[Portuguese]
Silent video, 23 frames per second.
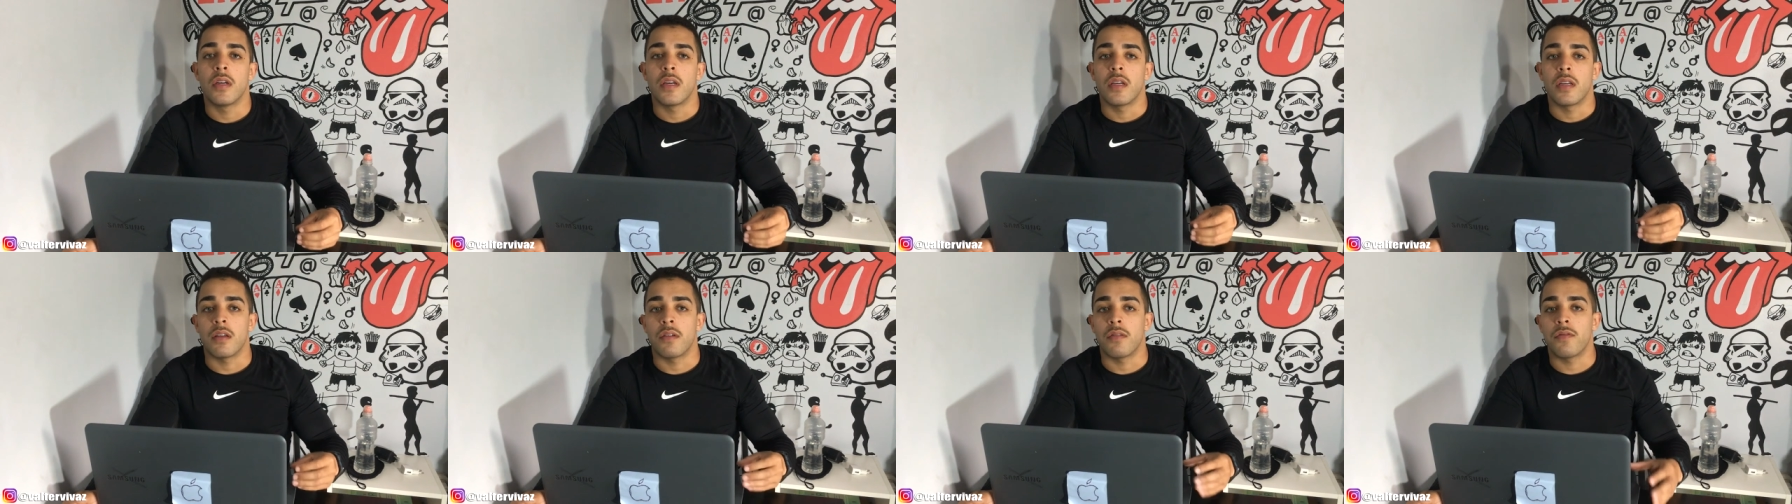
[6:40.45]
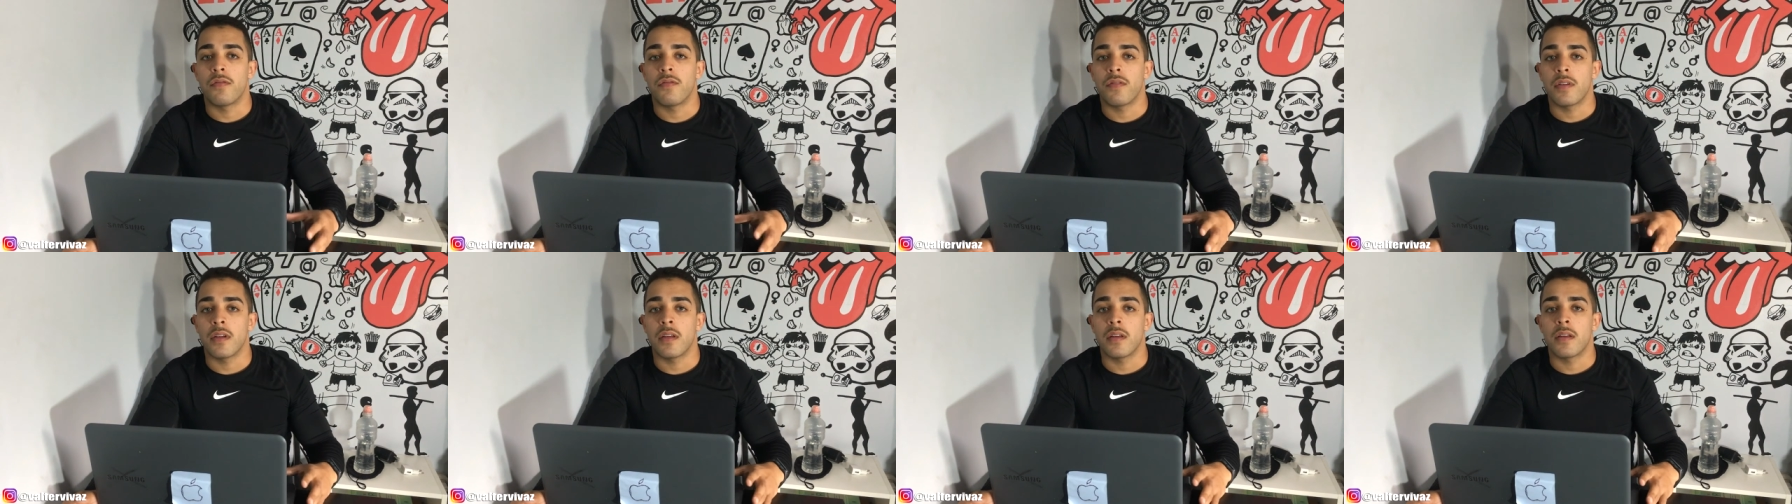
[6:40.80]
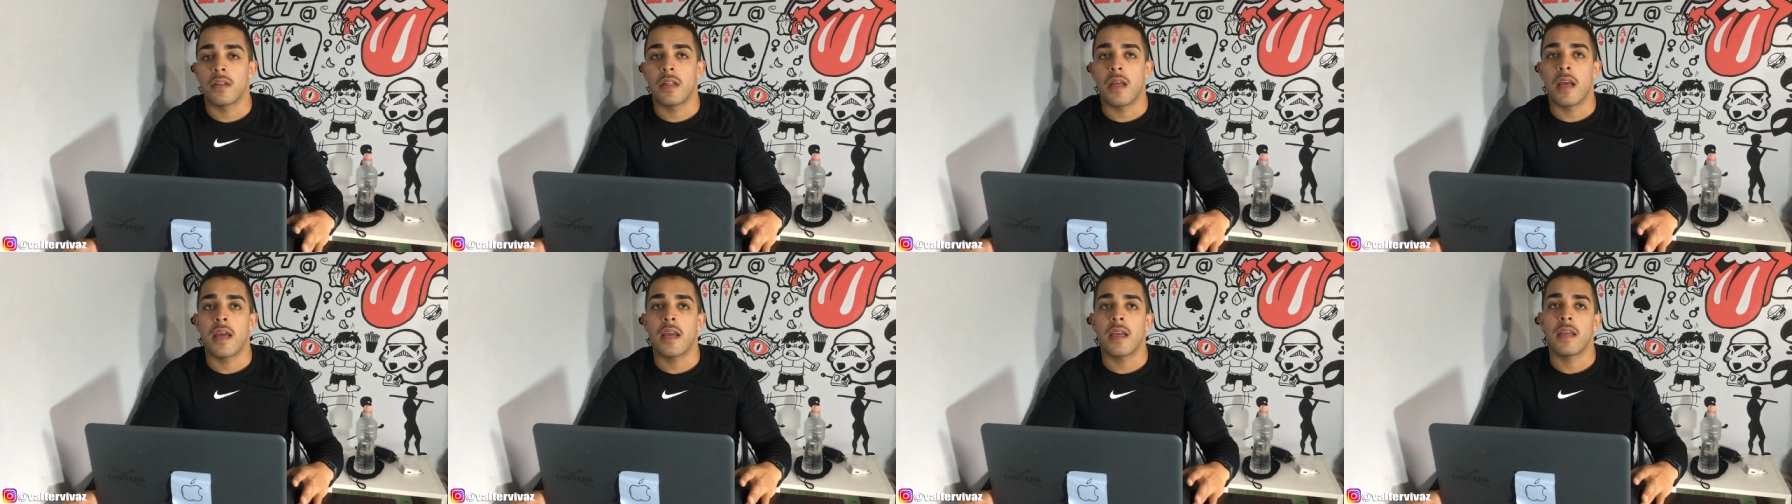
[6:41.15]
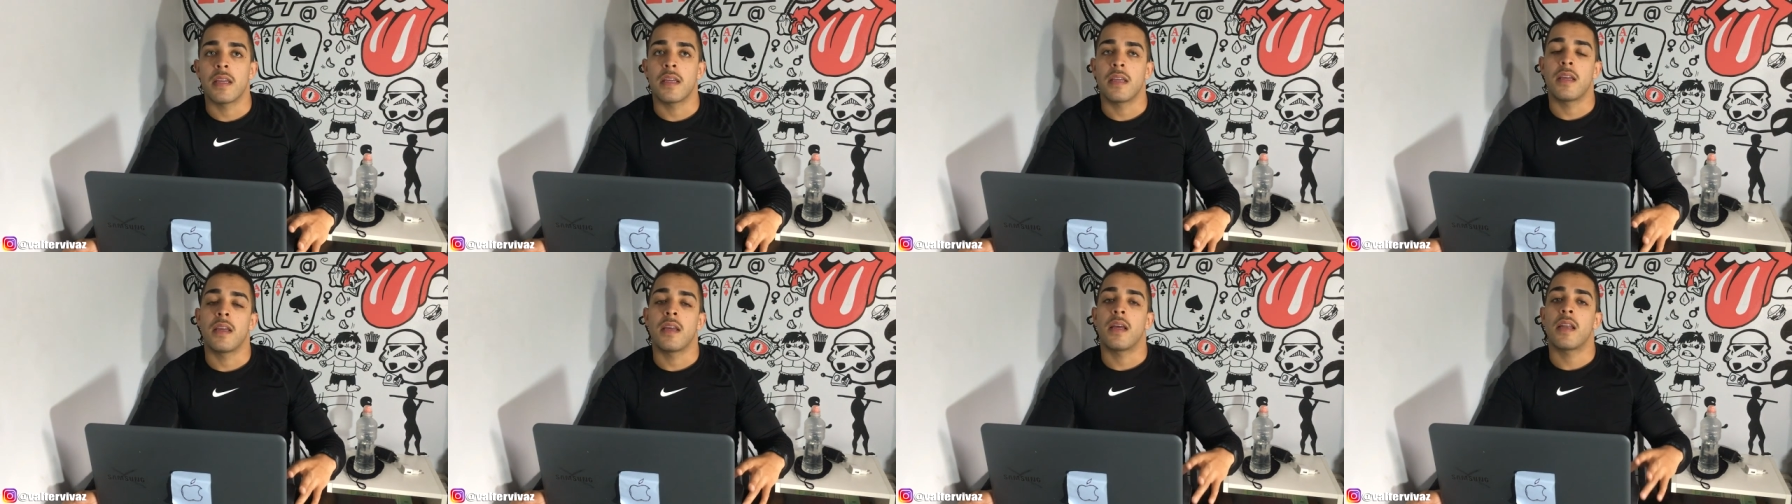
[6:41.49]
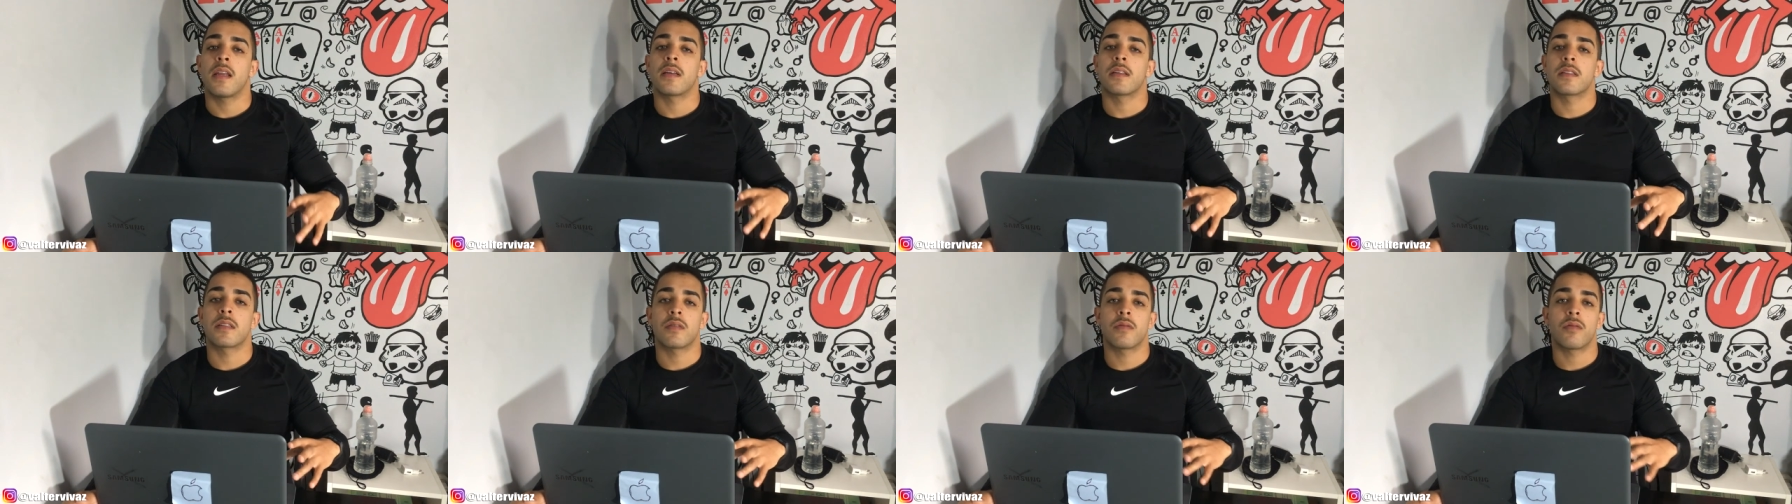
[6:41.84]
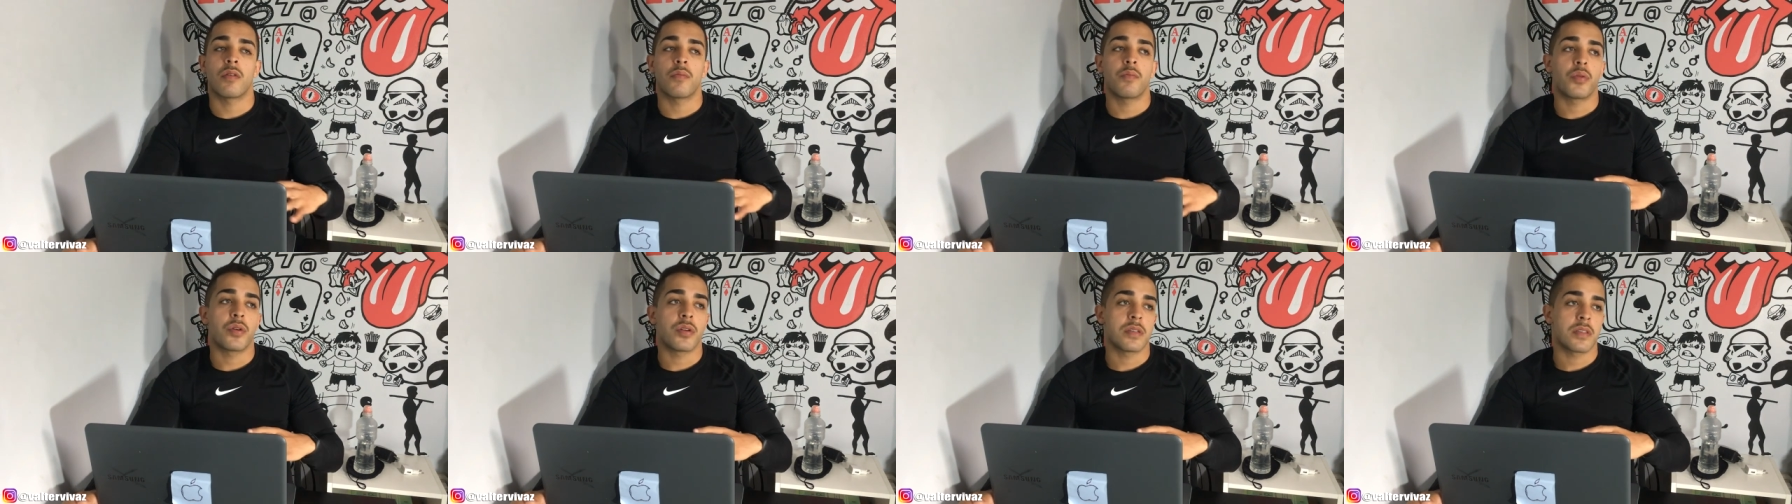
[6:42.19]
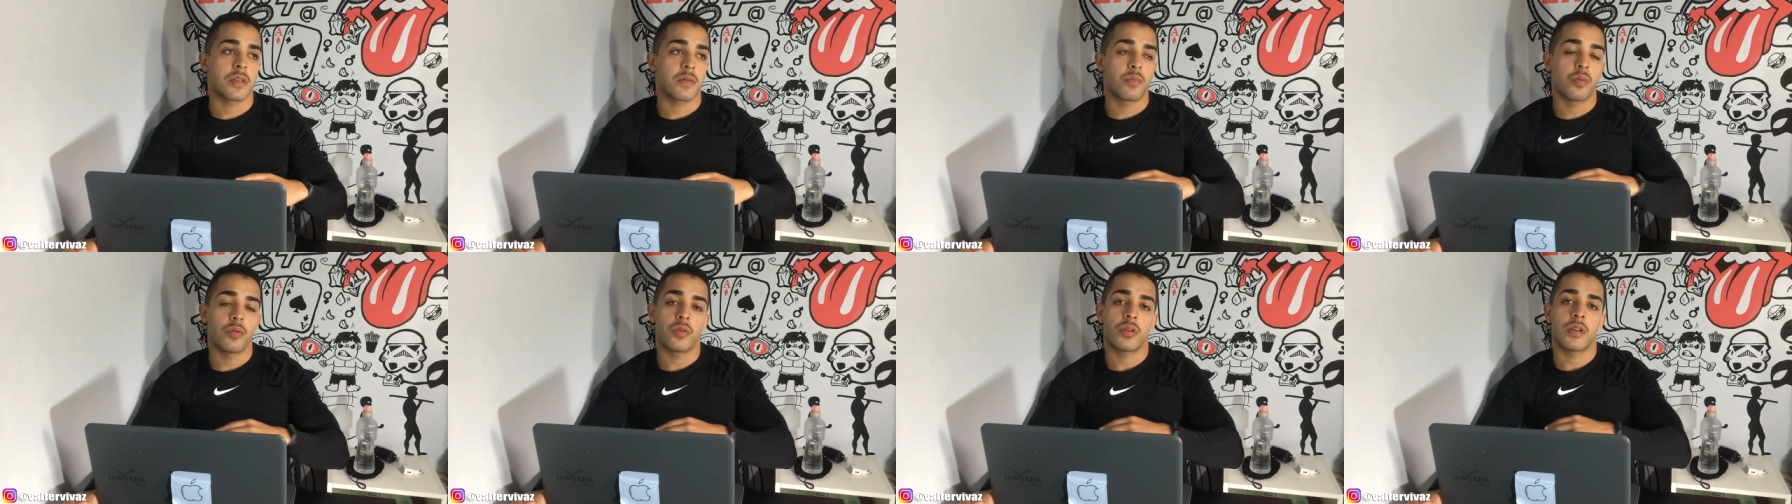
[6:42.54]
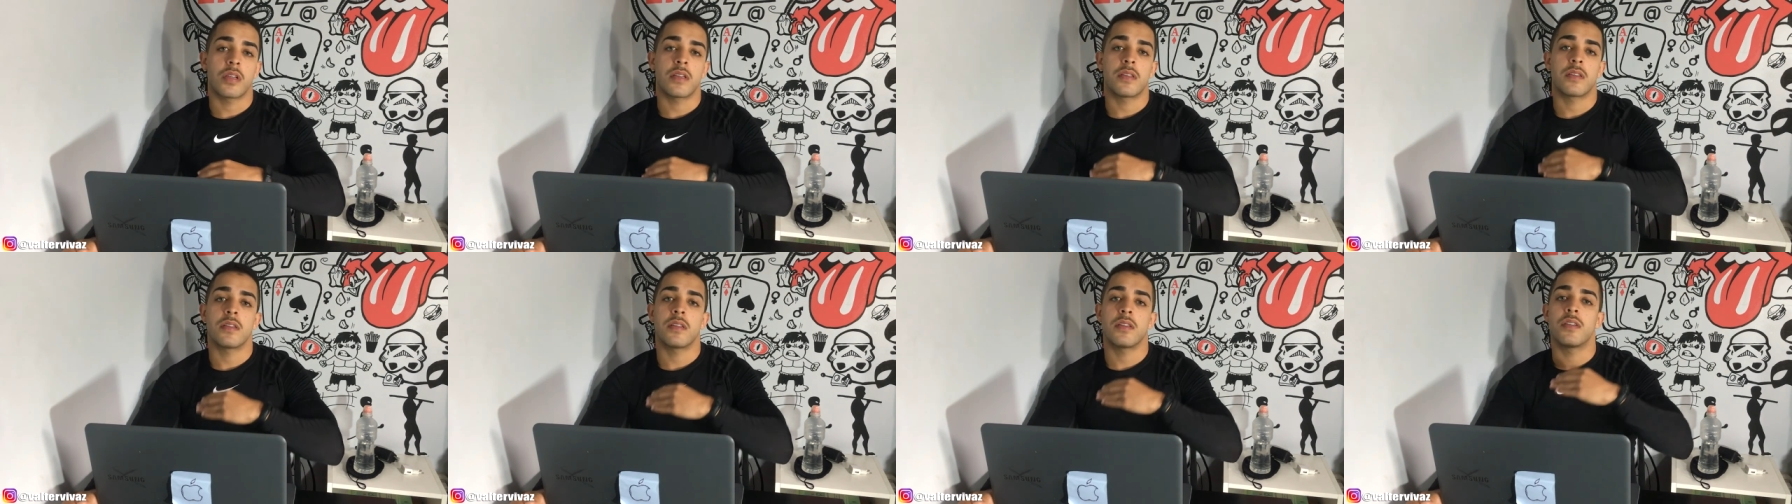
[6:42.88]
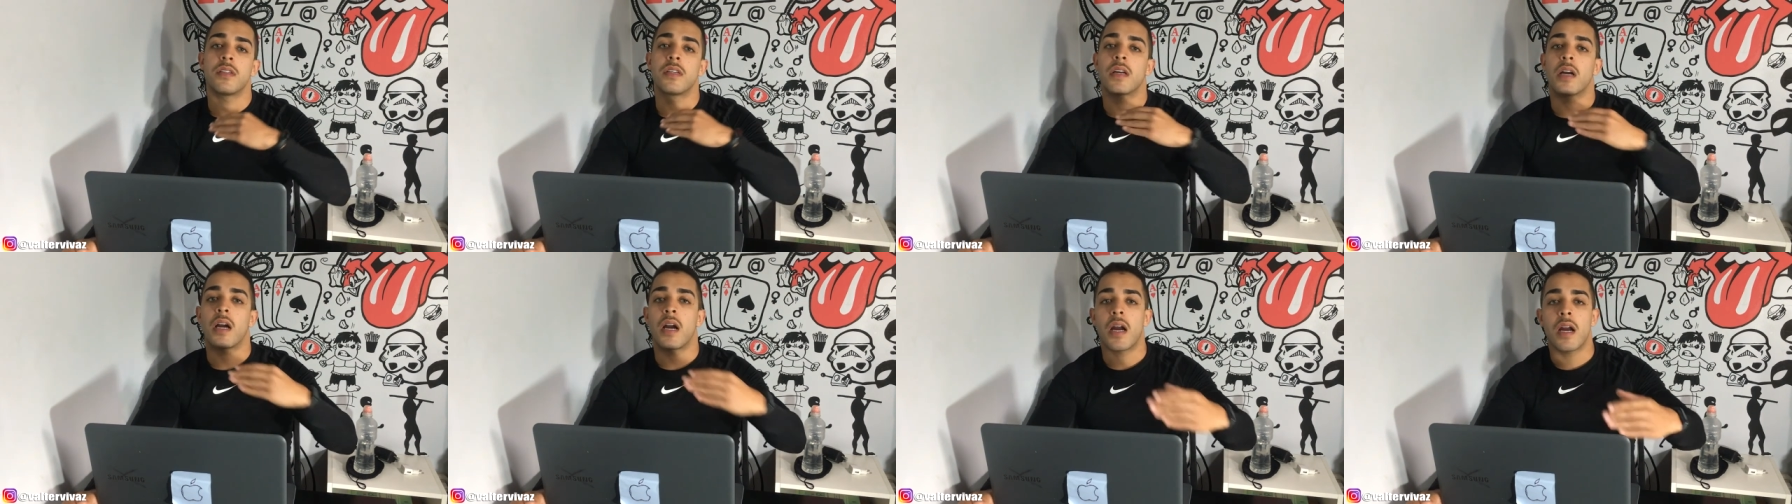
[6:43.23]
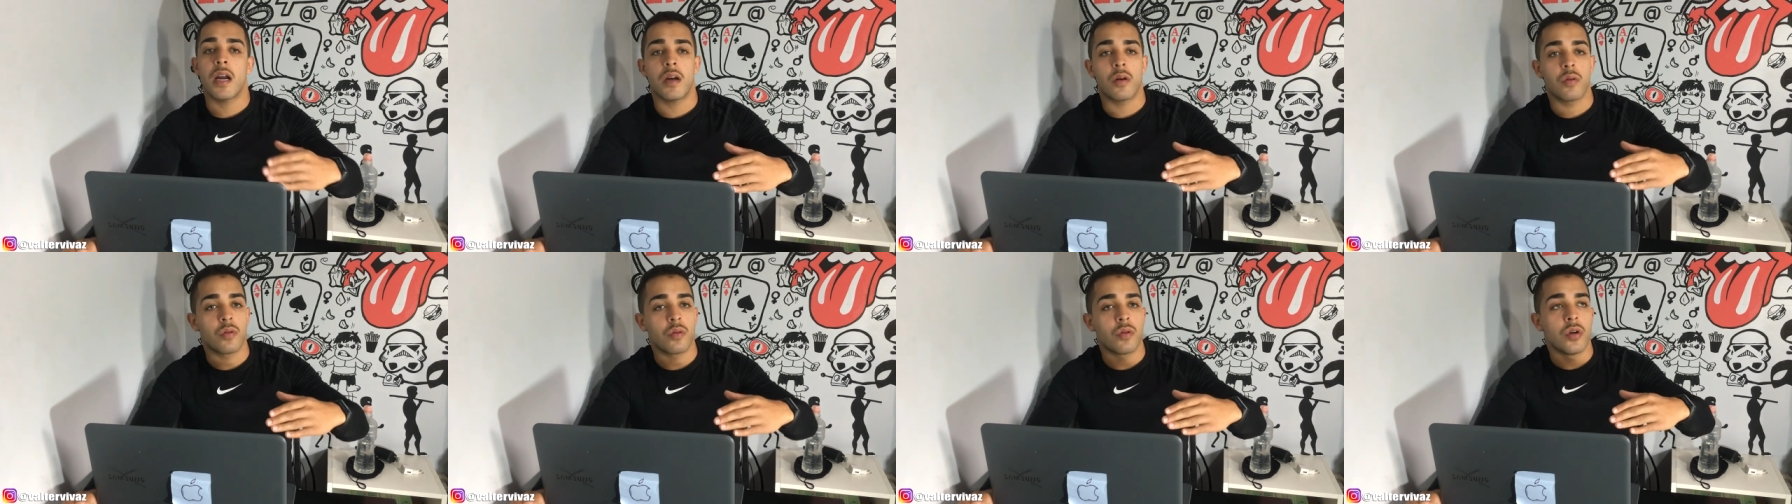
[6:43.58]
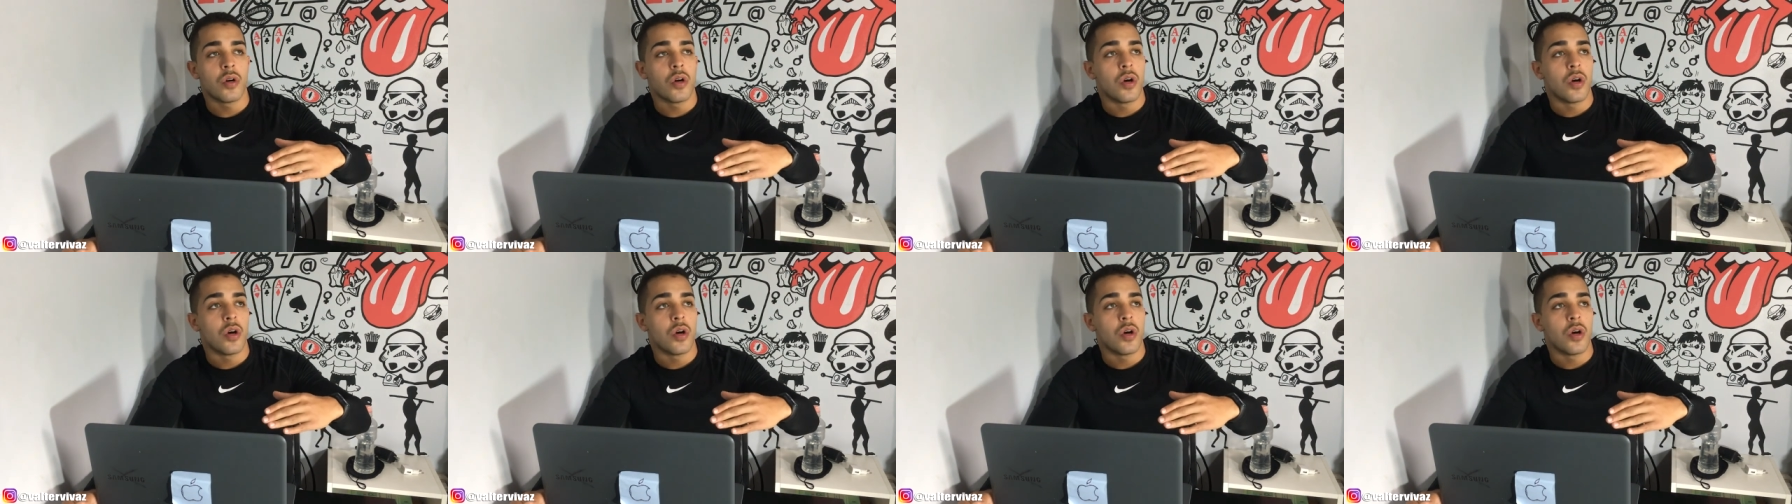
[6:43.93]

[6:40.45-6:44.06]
enfim, né, em relação a, por exemplo, crescer de cargo